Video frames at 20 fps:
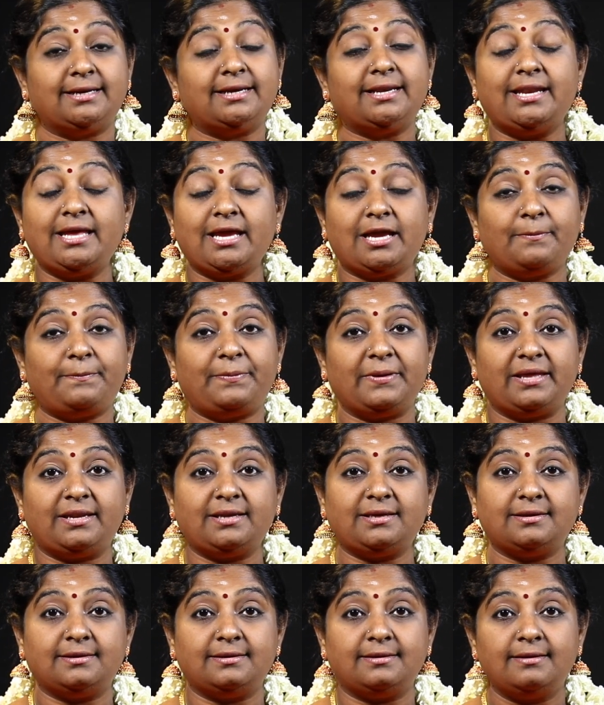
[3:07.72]
தண்டனைக்கு
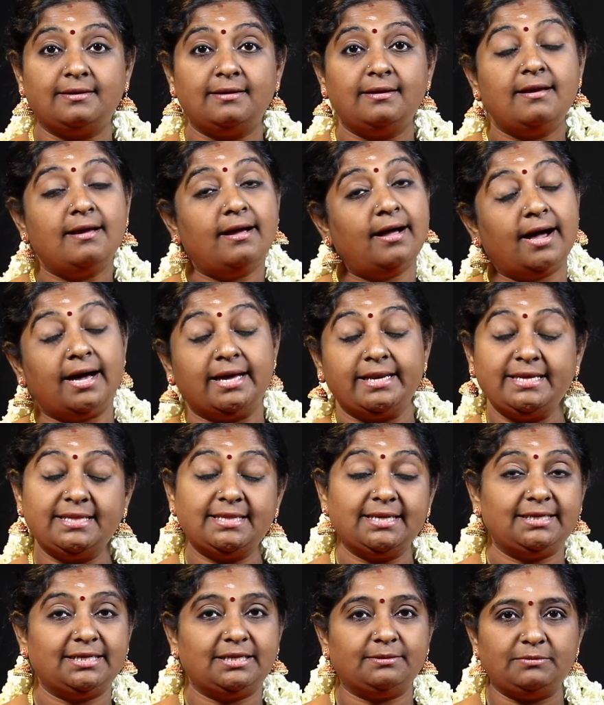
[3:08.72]
பேர்
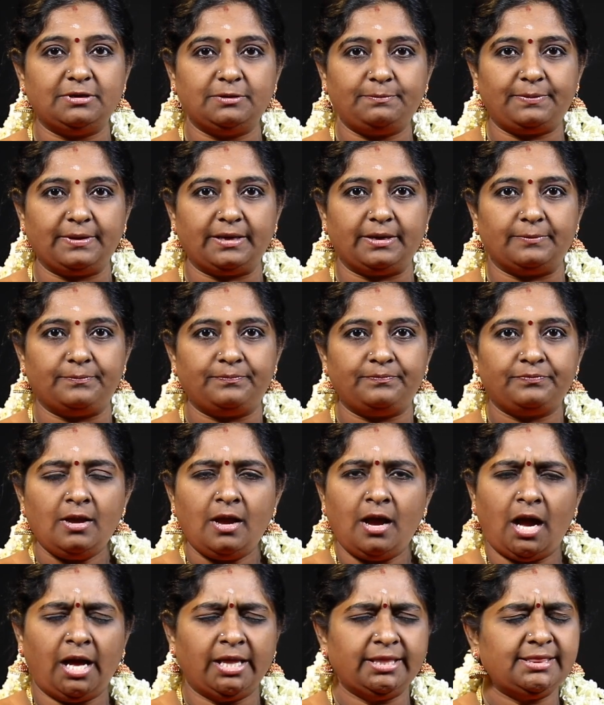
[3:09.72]
அரிதண்டம்னு பேர்
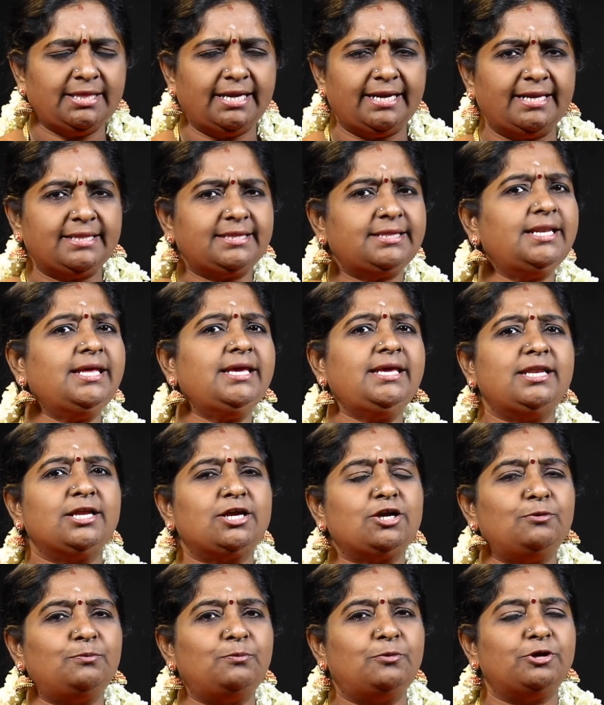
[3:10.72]
அந்த இடத்துல
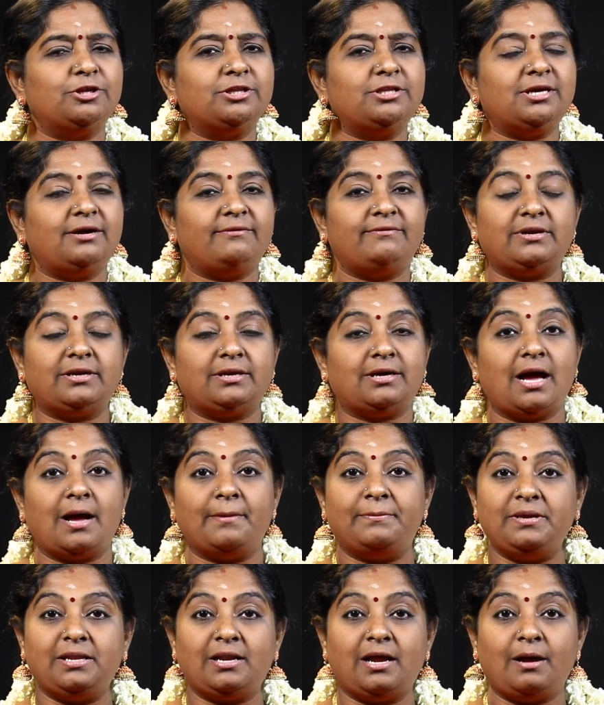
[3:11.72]
இருக்கும் பொழுது அவர்
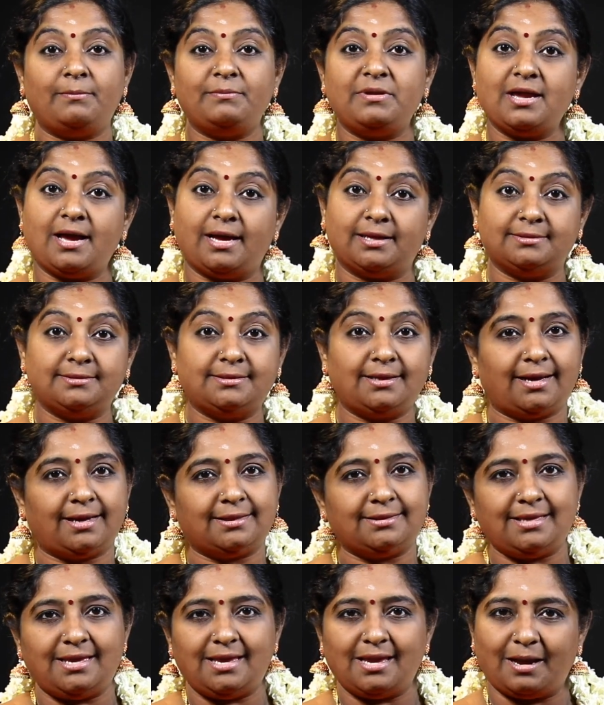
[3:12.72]
அபிராமி
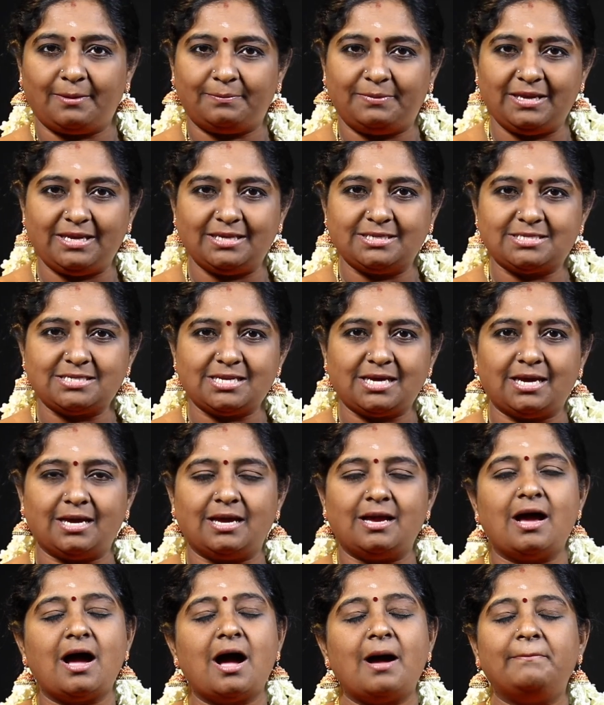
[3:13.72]
அந்தாதி அப்படின்ற
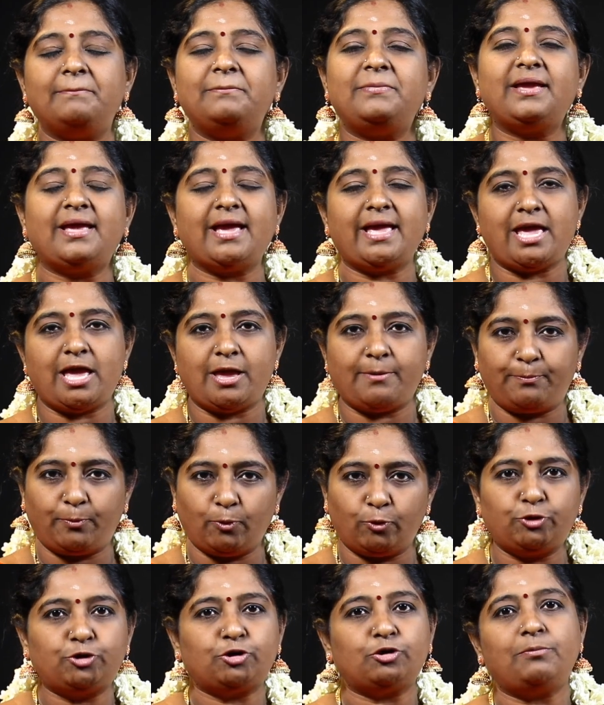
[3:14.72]
அம்பிகையை
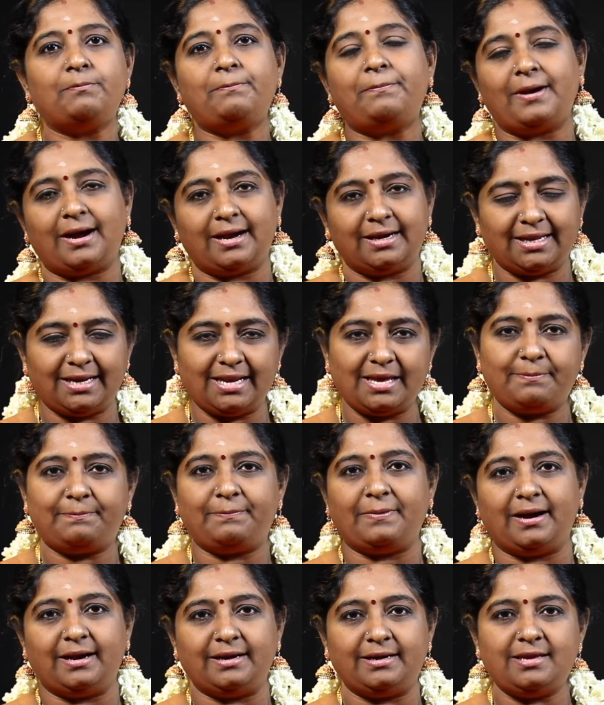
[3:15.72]
போற்றும் பாடலை
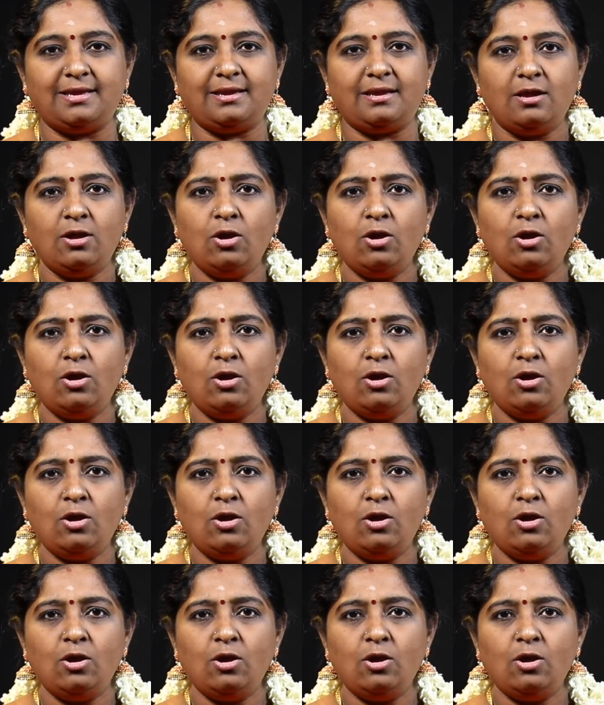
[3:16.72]
பாடி